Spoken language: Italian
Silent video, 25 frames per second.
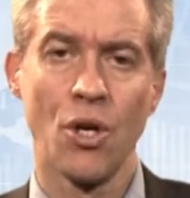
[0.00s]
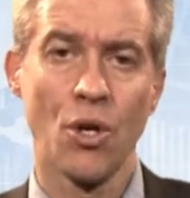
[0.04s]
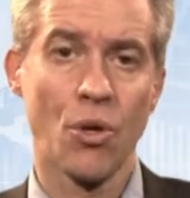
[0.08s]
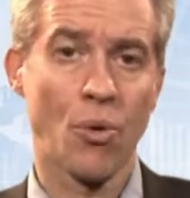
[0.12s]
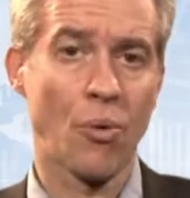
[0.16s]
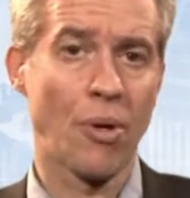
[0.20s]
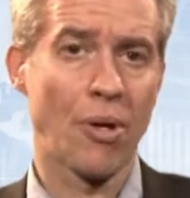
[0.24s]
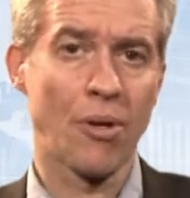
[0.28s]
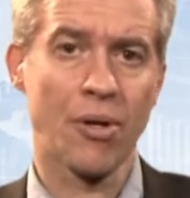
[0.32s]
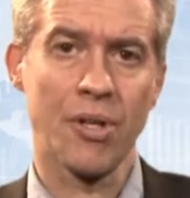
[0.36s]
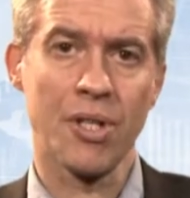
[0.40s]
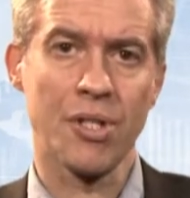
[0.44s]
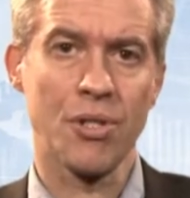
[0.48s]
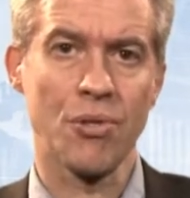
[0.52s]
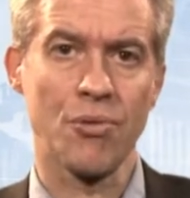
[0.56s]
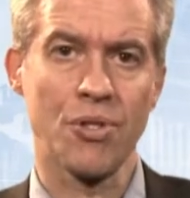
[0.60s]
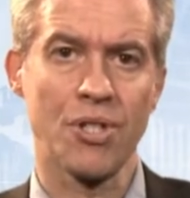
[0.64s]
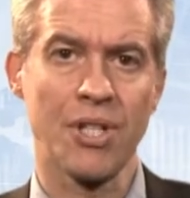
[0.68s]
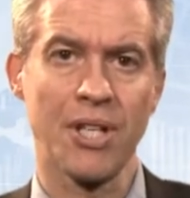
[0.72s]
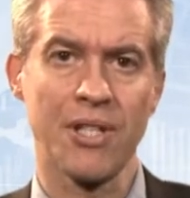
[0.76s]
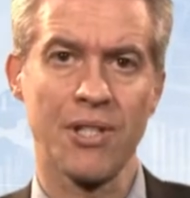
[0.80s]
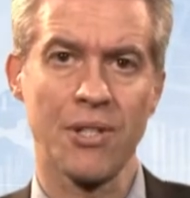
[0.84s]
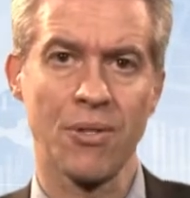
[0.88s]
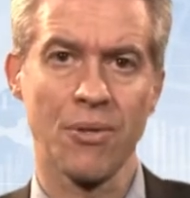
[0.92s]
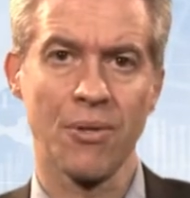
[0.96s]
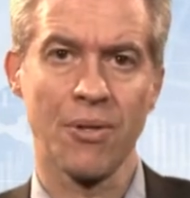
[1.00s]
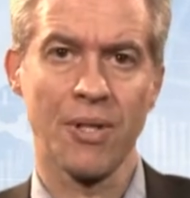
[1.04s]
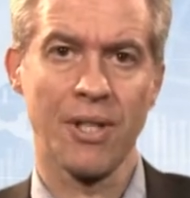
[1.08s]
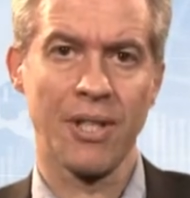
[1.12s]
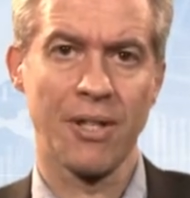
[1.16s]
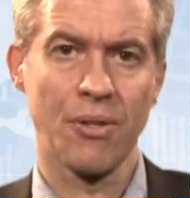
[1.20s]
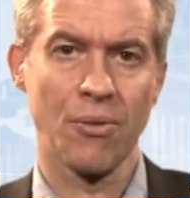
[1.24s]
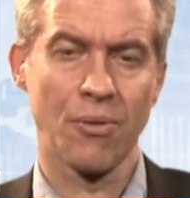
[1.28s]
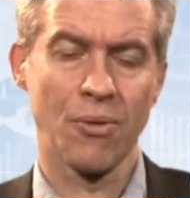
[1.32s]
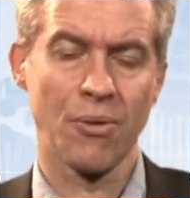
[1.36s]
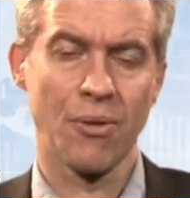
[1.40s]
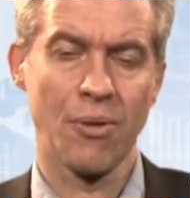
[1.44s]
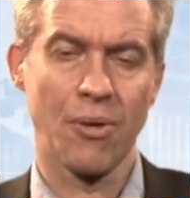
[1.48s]
Quello che è successo è
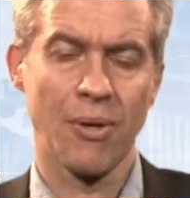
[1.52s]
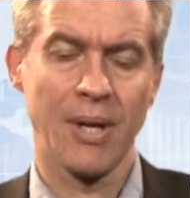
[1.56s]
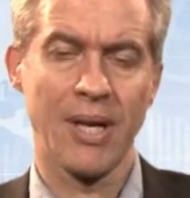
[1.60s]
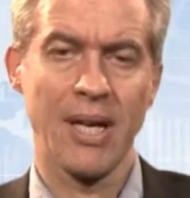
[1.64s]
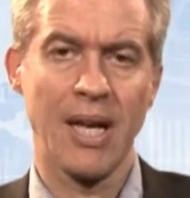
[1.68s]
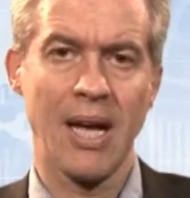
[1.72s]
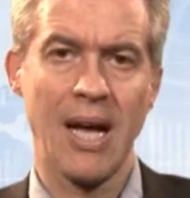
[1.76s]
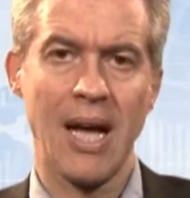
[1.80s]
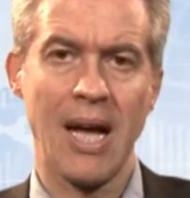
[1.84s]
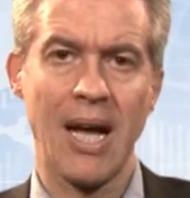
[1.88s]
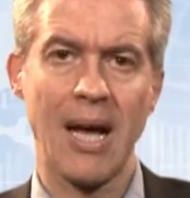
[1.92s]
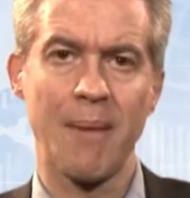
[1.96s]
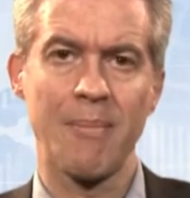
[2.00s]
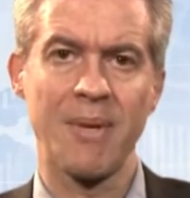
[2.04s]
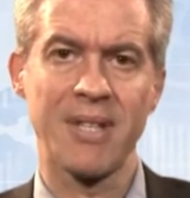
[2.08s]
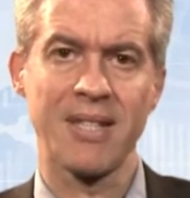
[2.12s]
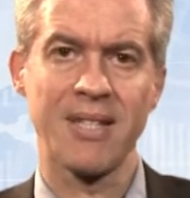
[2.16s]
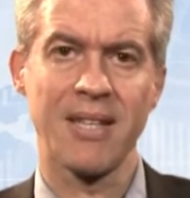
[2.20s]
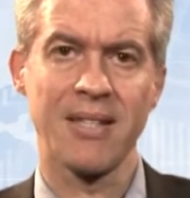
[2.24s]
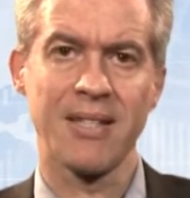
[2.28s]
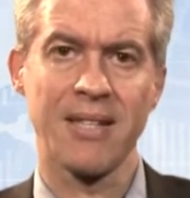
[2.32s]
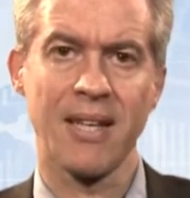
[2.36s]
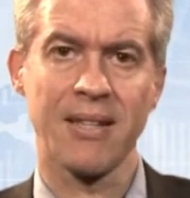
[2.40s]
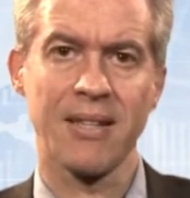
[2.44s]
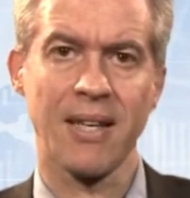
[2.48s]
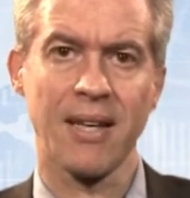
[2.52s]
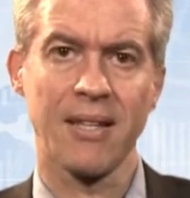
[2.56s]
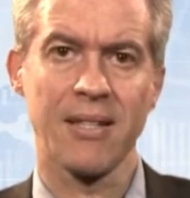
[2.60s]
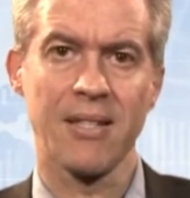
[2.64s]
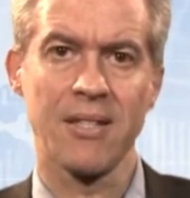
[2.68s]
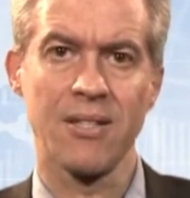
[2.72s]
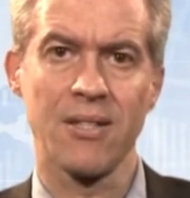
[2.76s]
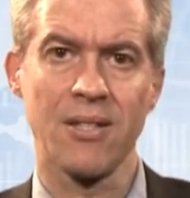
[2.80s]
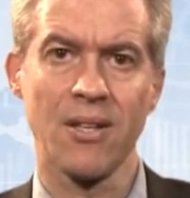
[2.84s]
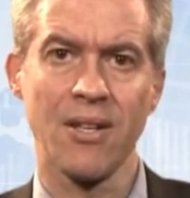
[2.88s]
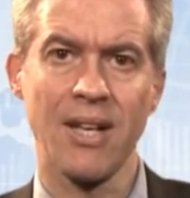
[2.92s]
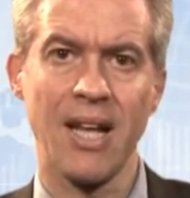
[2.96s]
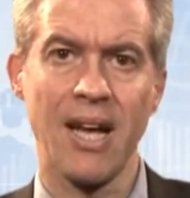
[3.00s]
dunque abbastanza
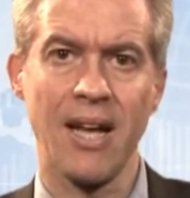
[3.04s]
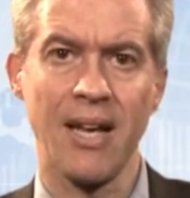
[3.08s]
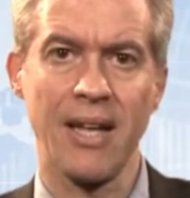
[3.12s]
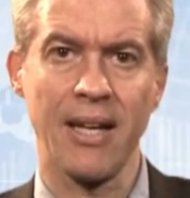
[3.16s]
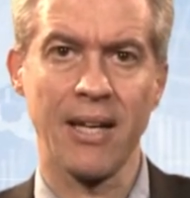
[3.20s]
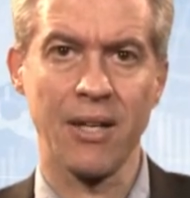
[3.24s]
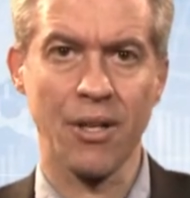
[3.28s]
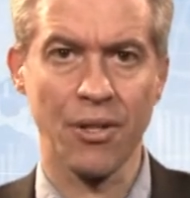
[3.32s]
tradizionale,